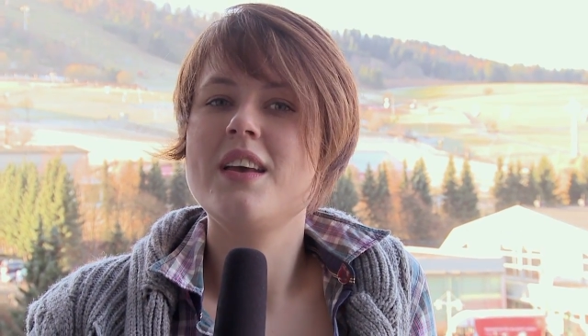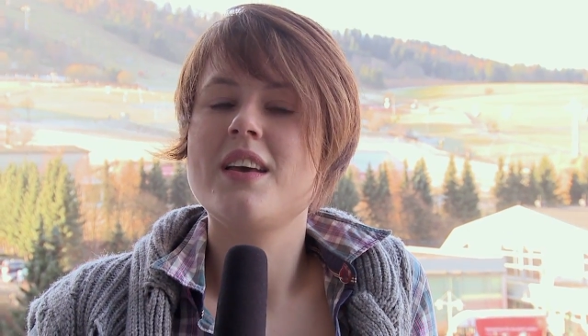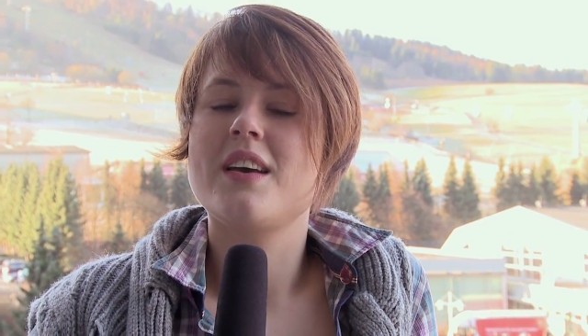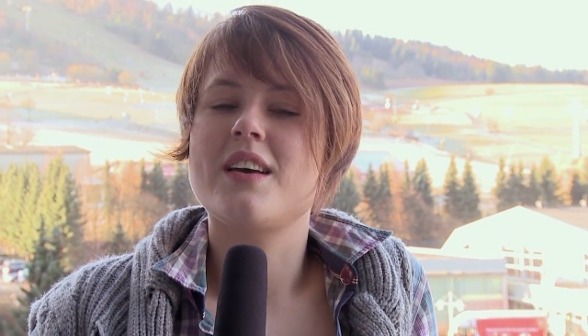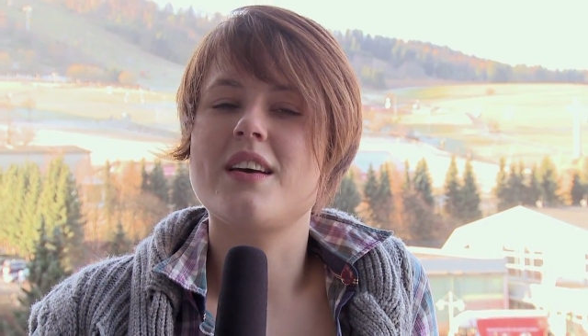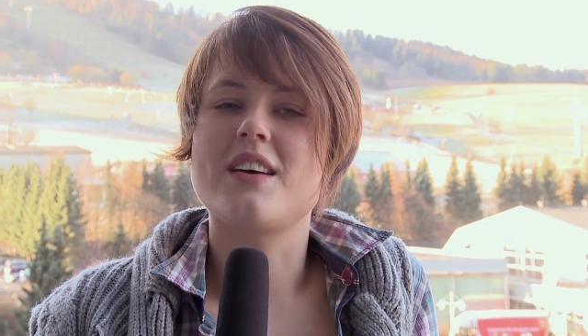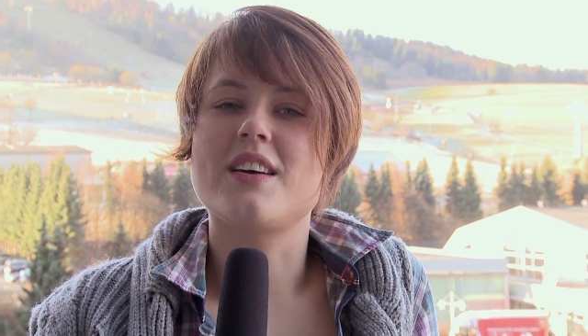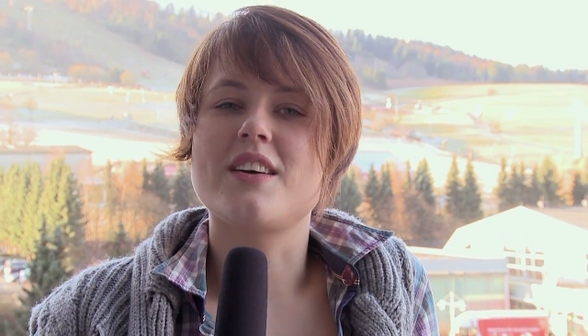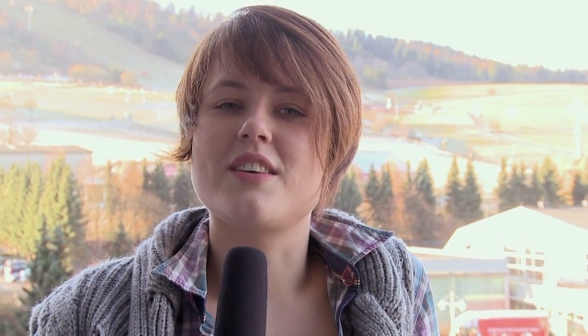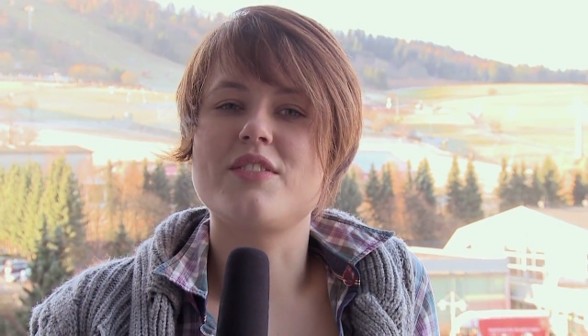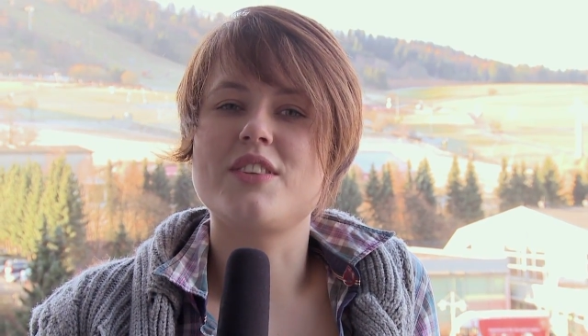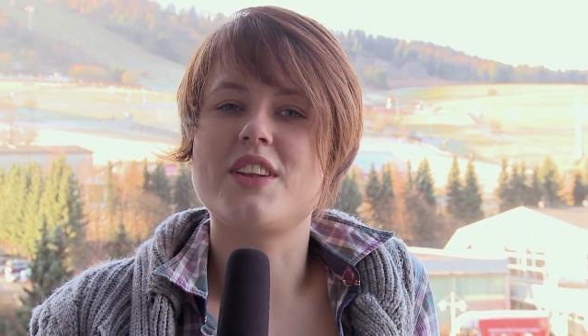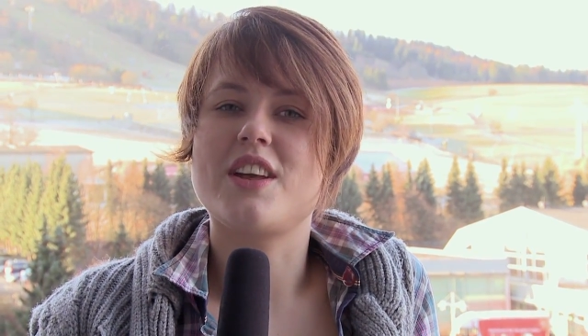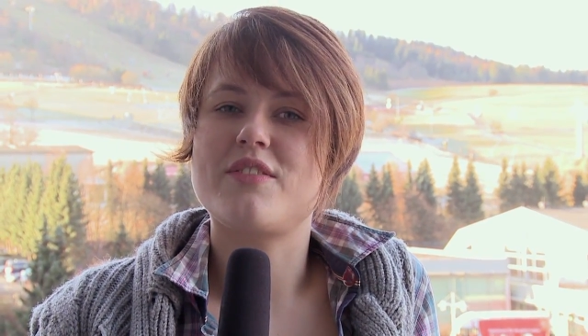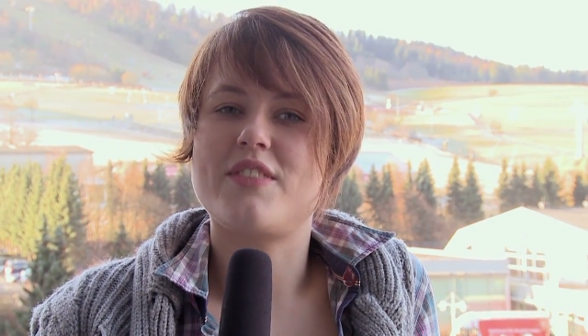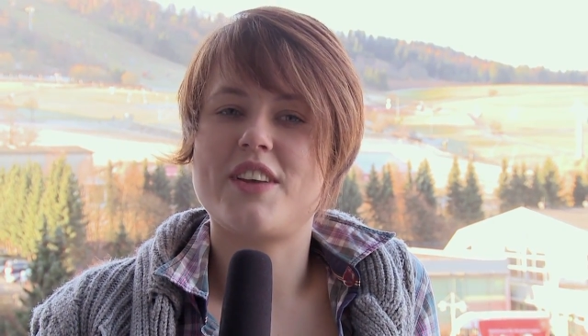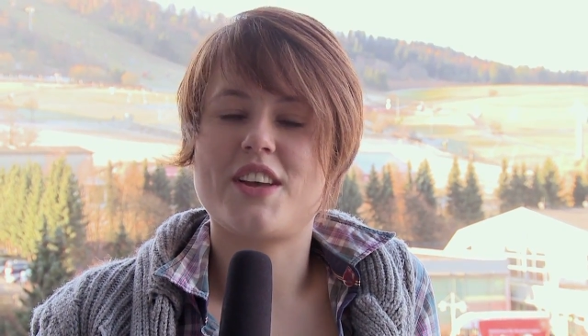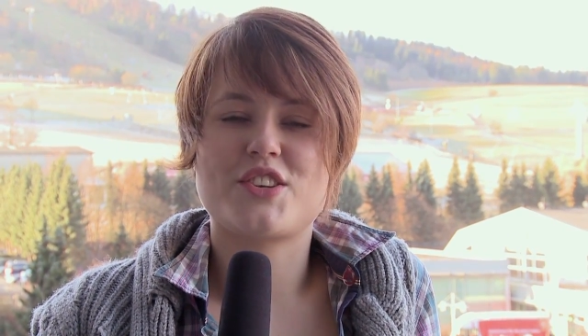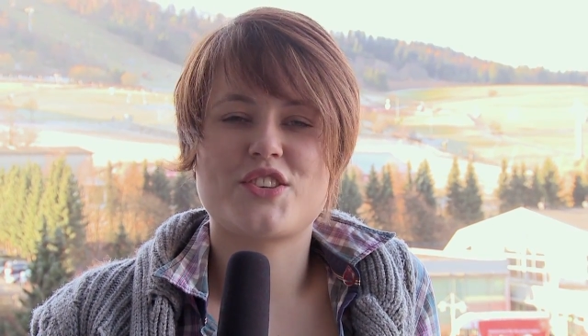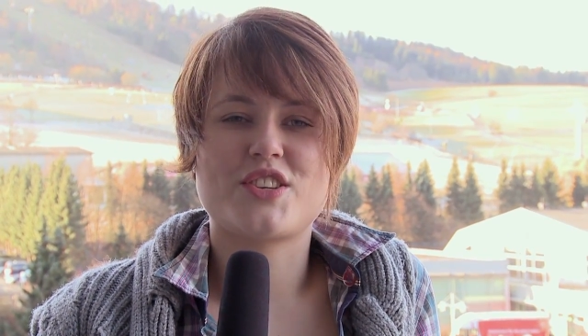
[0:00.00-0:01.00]
äh,
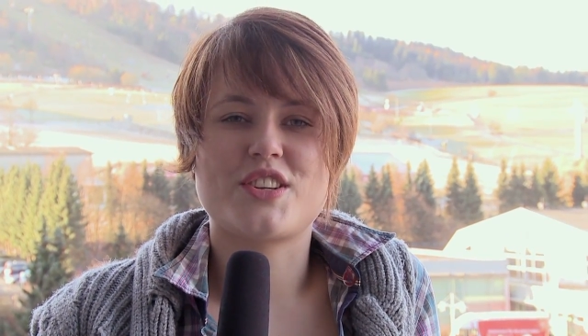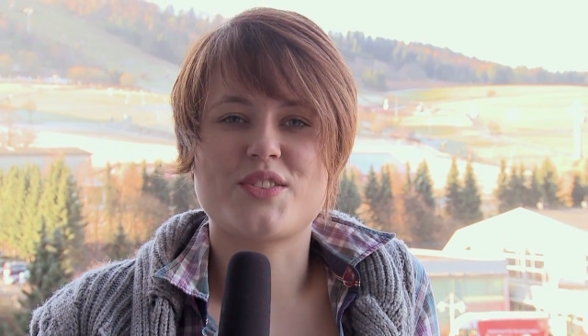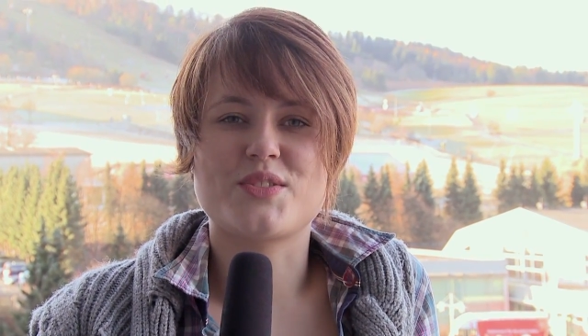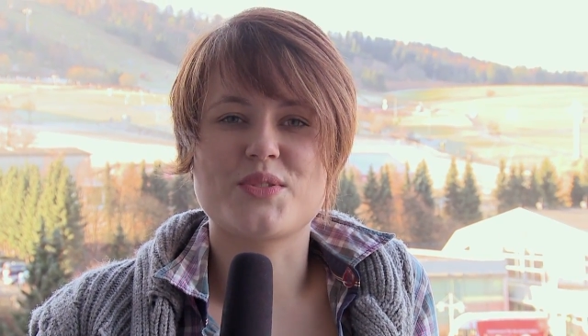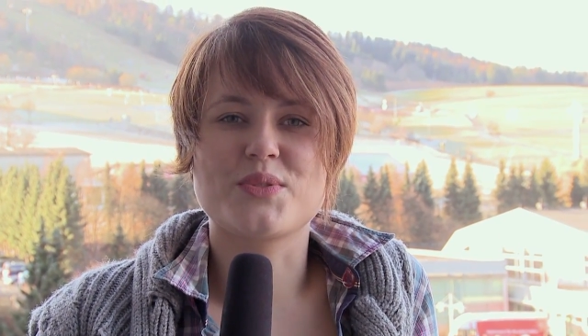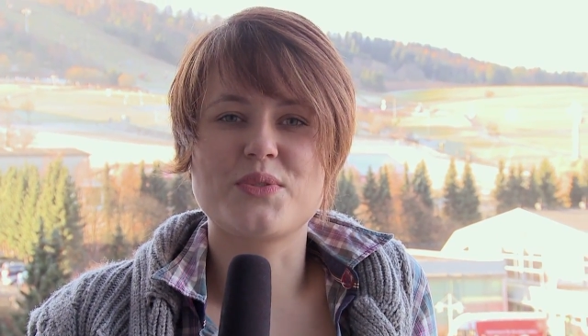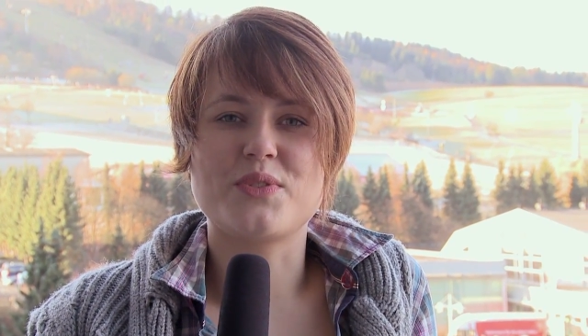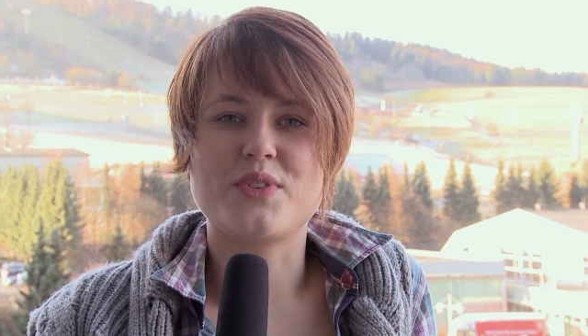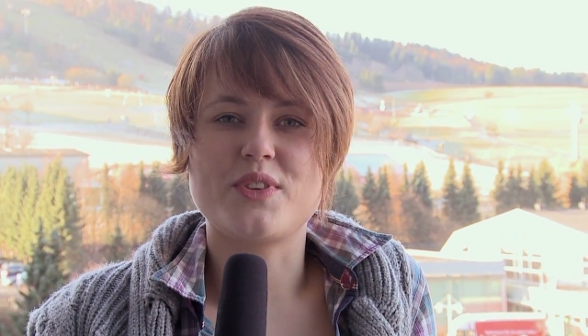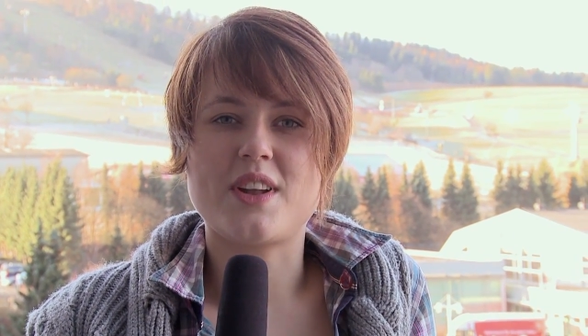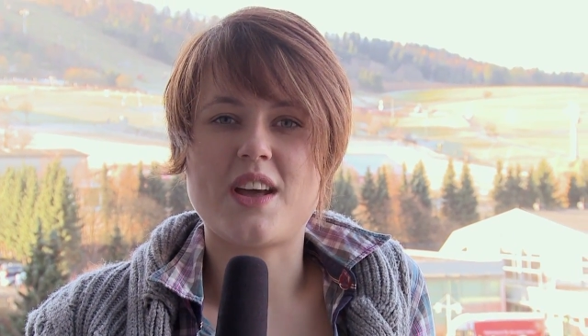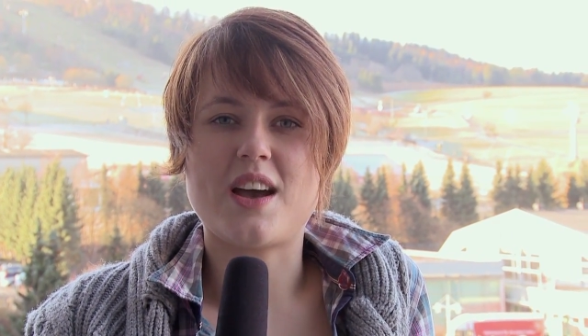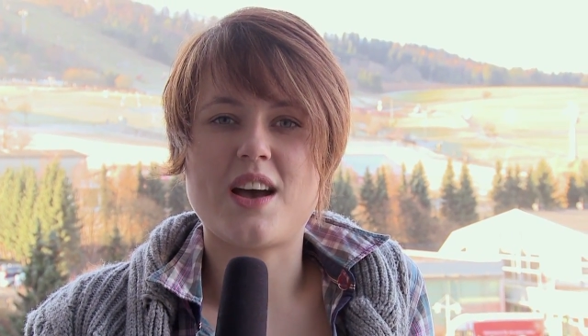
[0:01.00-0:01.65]
wieder Wertschätzung von